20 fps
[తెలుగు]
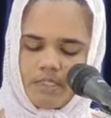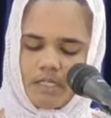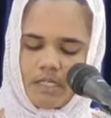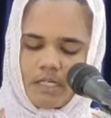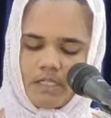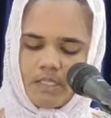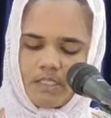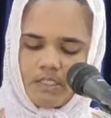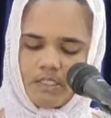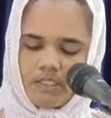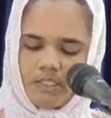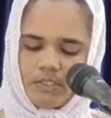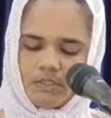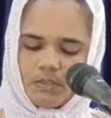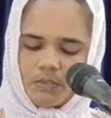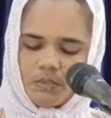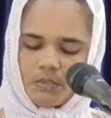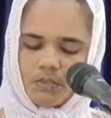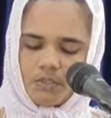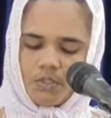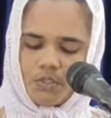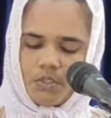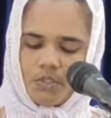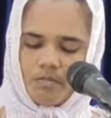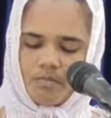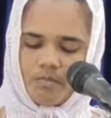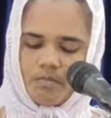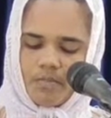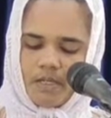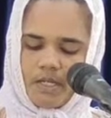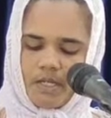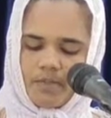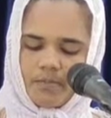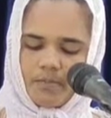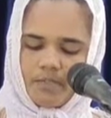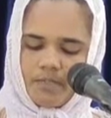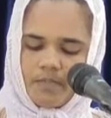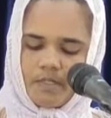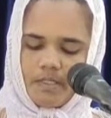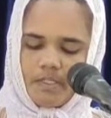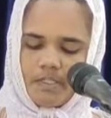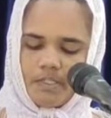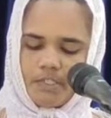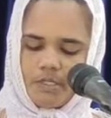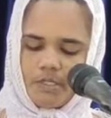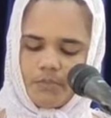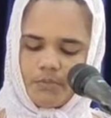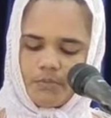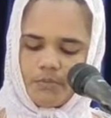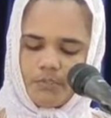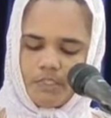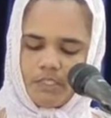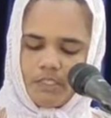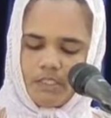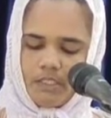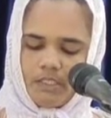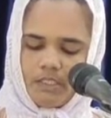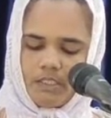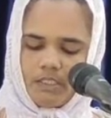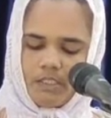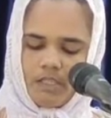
ఆడించి కుష్ఠరోగును మానుకుమని అనుకుంటుని